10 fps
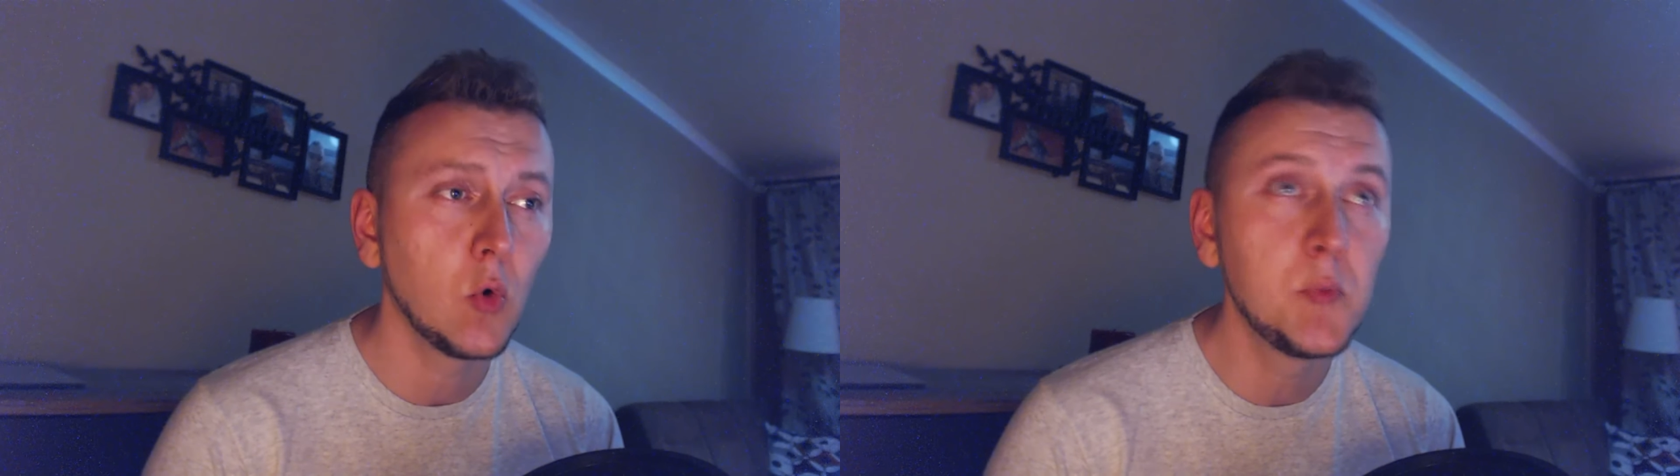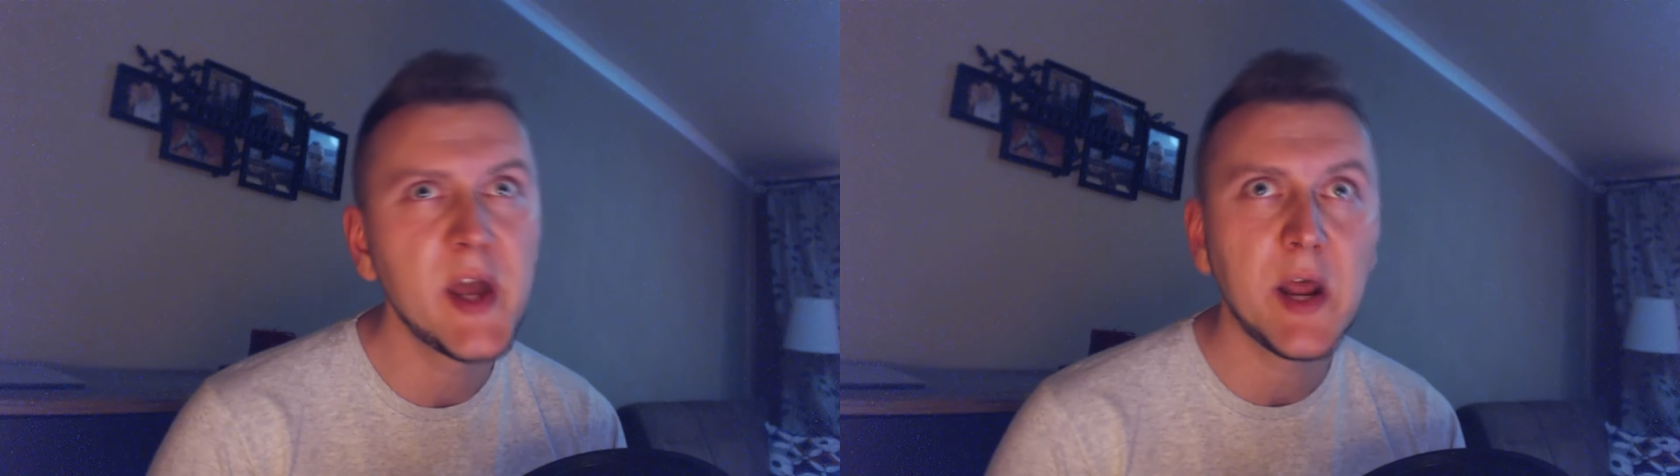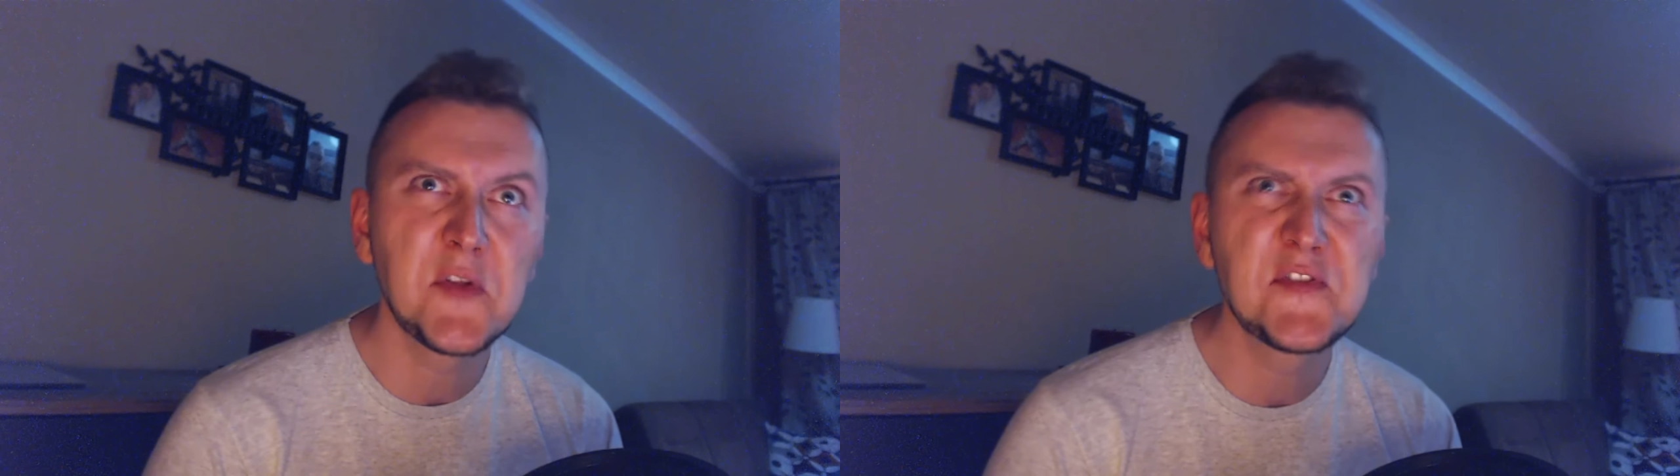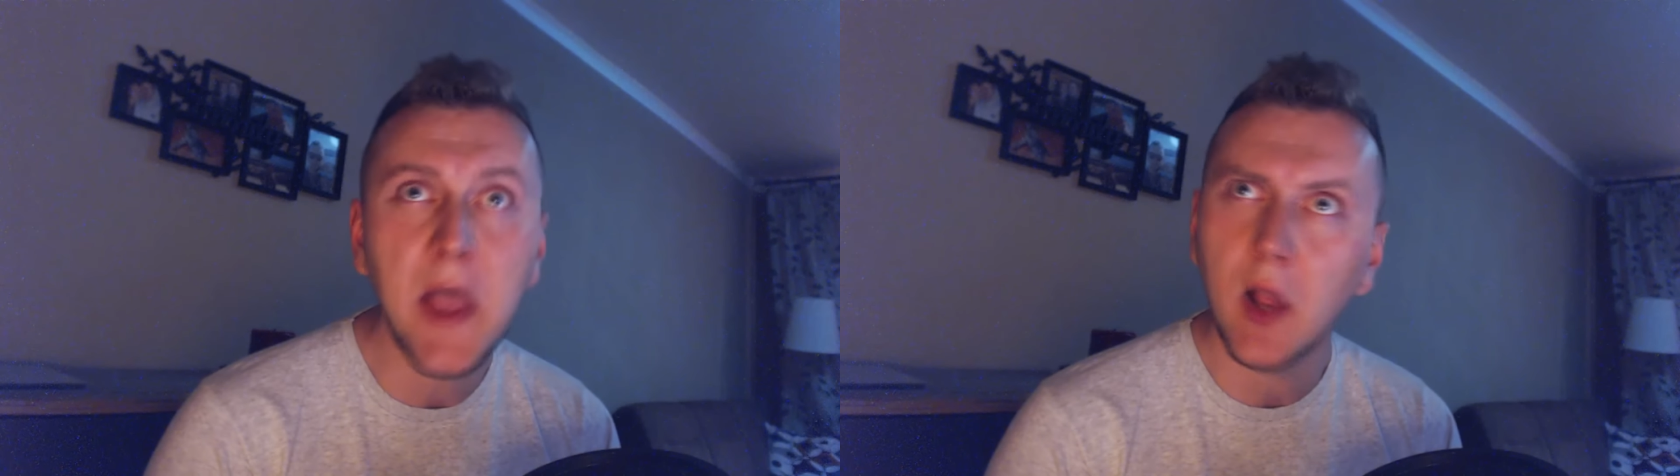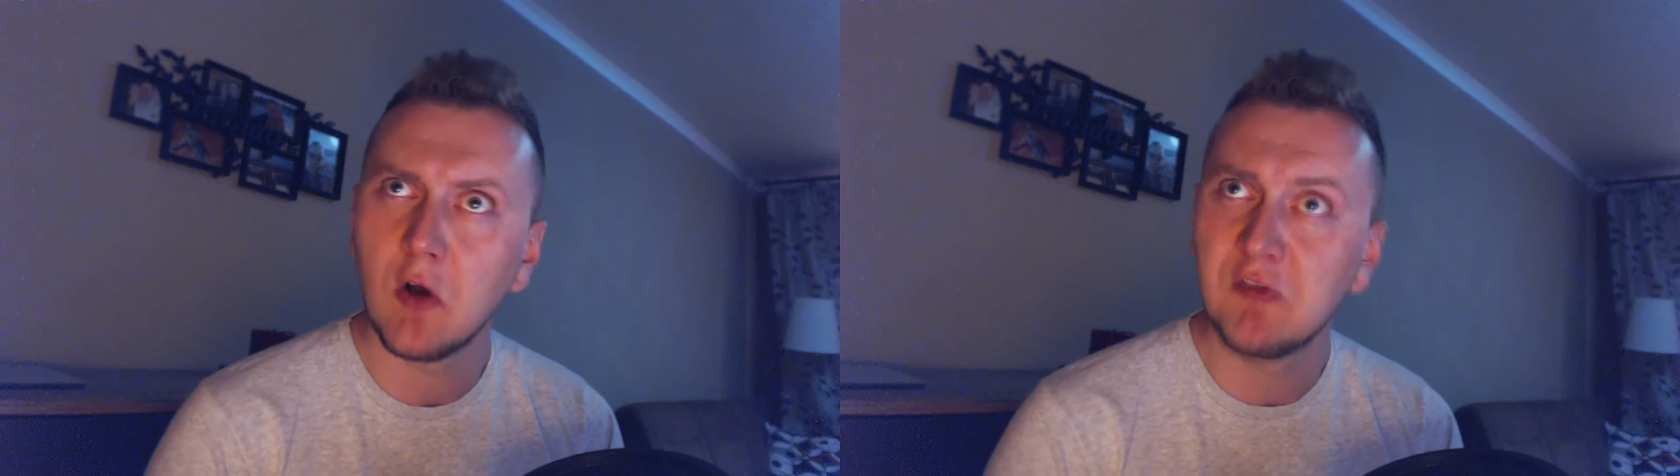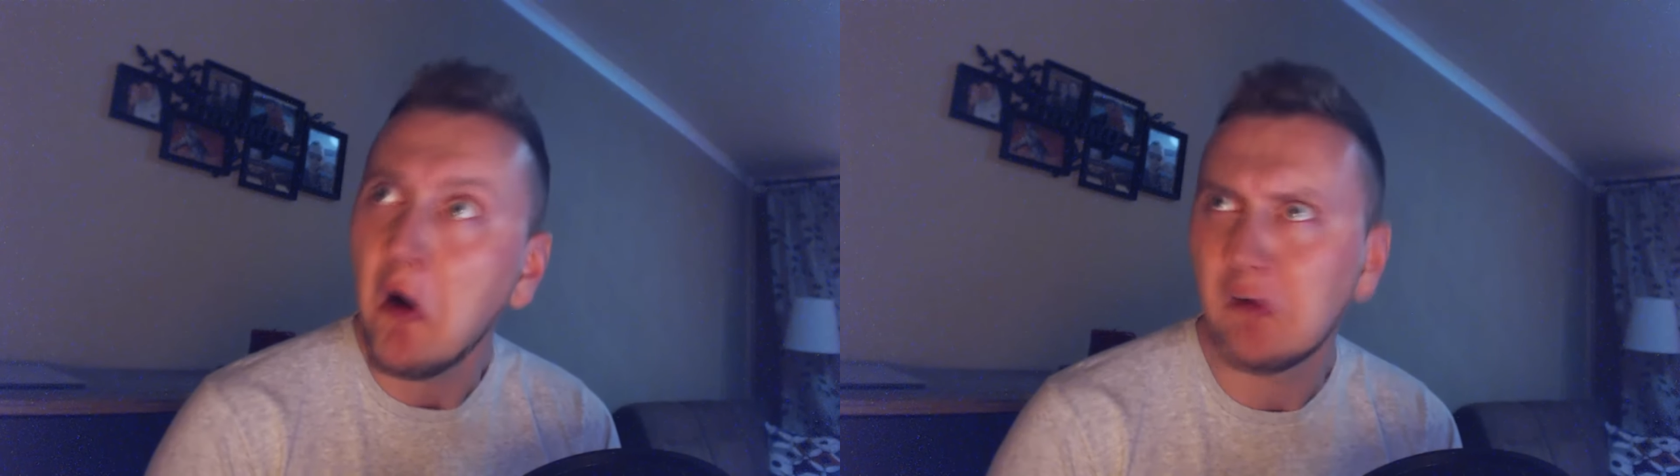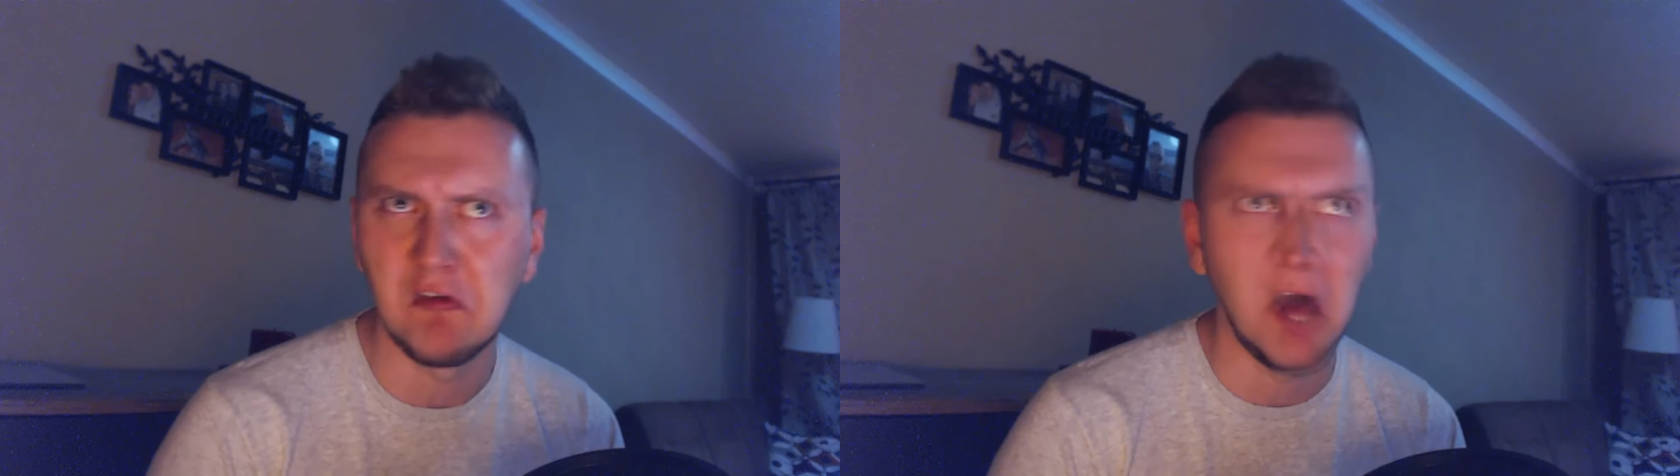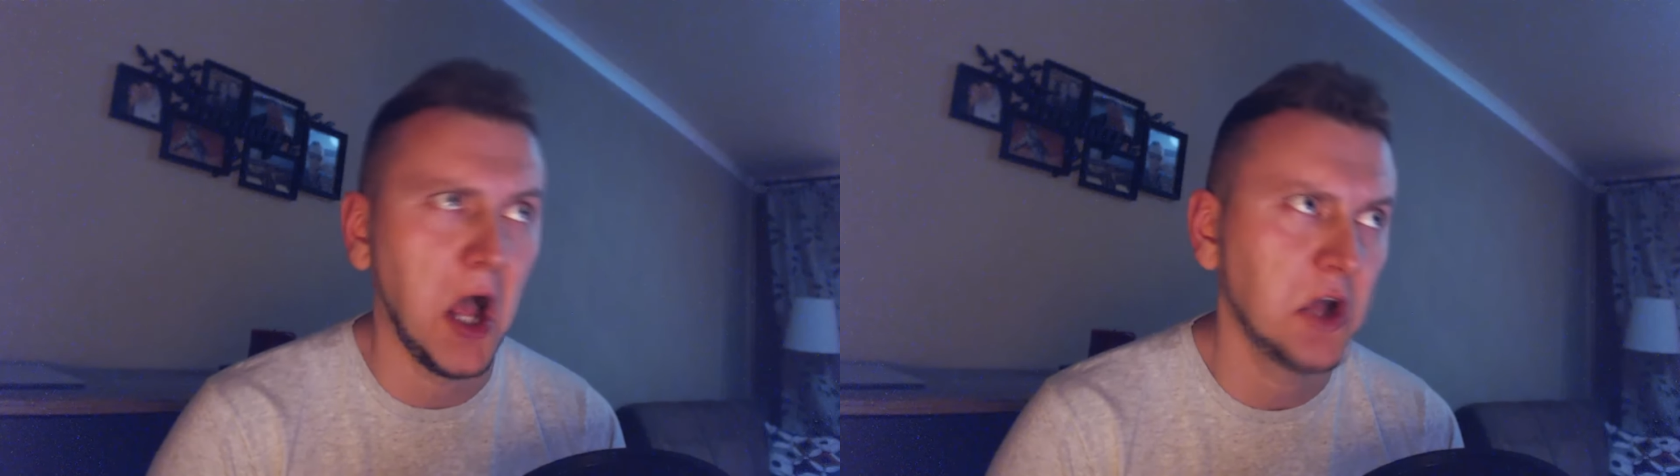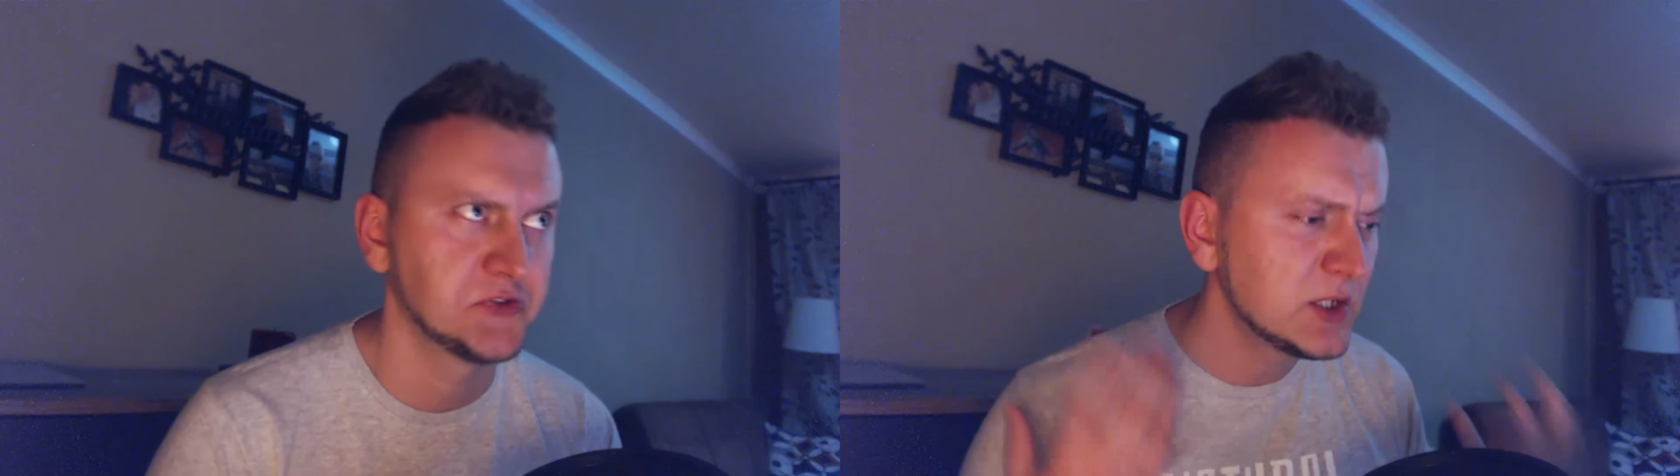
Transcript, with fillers: umierającego WoWa,